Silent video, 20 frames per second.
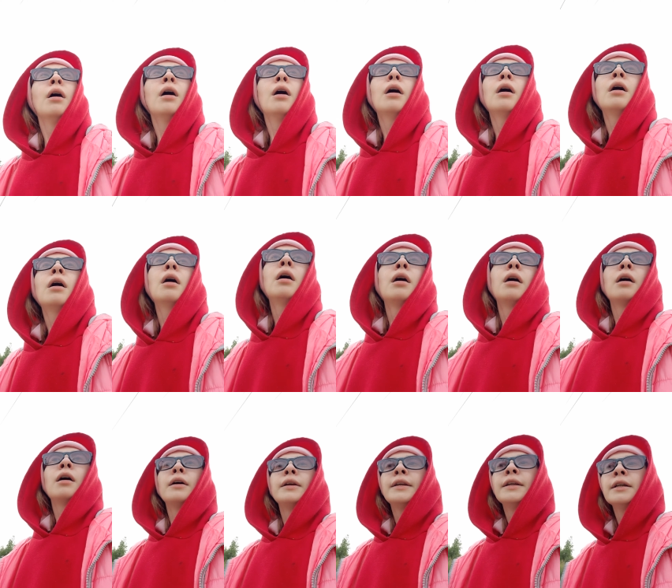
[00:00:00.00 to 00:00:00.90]

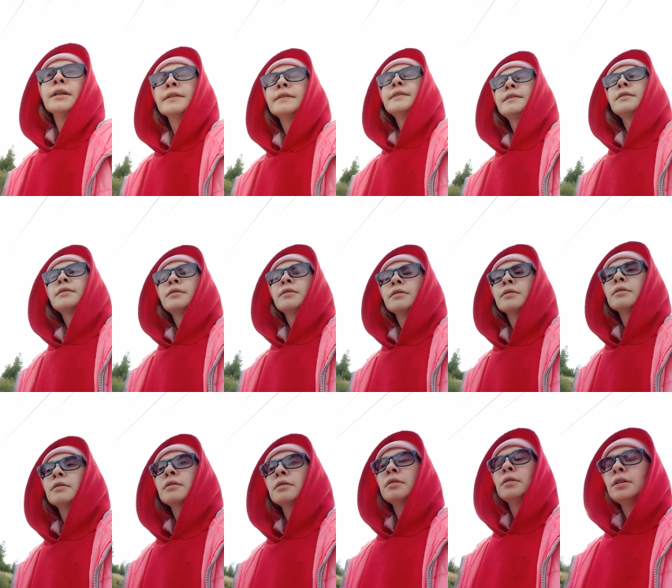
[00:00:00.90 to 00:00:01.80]
а, есть
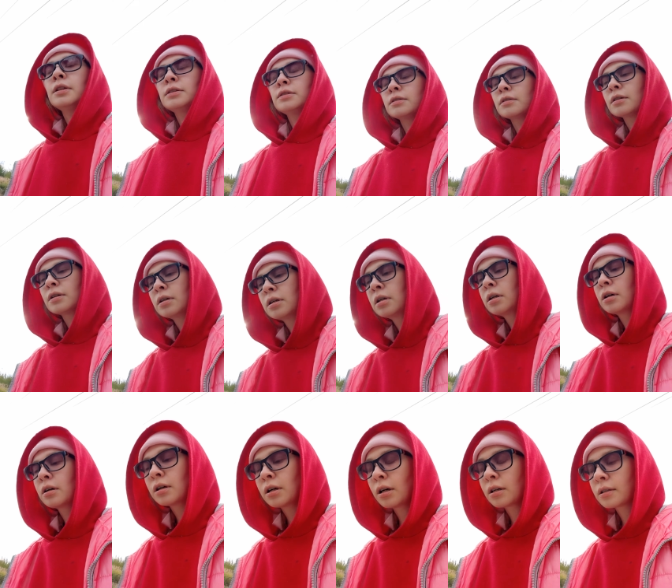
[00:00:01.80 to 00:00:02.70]
э, эти,
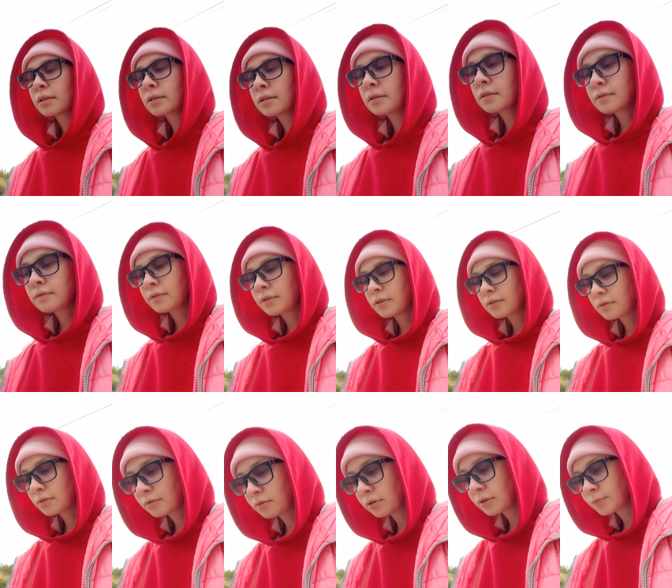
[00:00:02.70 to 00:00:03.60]
как они
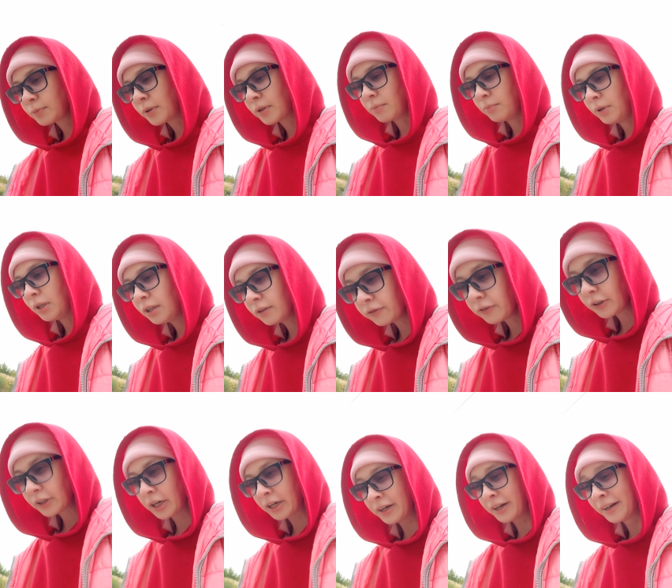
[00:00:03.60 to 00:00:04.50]
называются, господи, мифы,